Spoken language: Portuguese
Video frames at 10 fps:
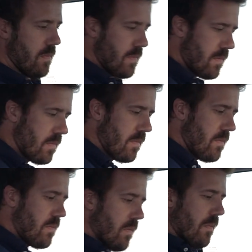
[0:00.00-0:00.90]
num carro
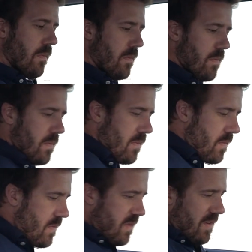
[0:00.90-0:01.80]
deste segmento.
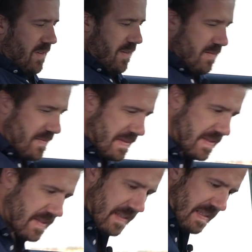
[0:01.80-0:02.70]
No entanto,
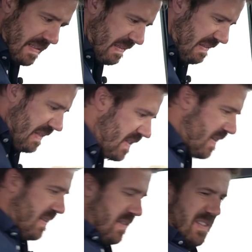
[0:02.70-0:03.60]
quem viajar no
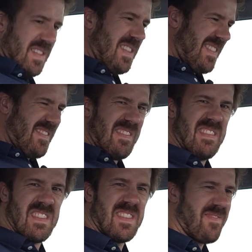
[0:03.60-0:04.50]
lugar do meio
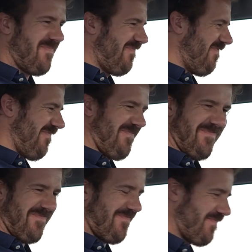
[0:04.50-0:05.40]
vai
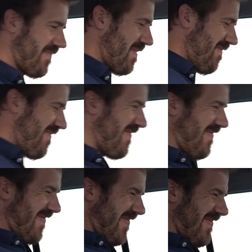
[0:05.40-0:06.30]
encontrar um túnel
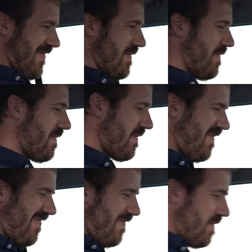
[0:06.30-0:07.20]

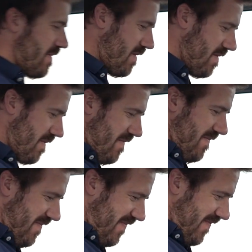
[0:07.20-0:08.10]
relativamente grande na
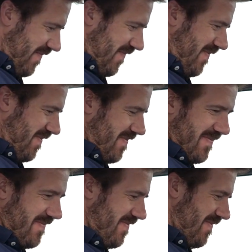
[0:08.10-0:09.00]
zona dos pés,
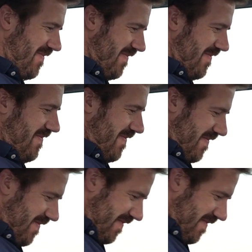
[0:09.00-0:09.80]
o que, dada a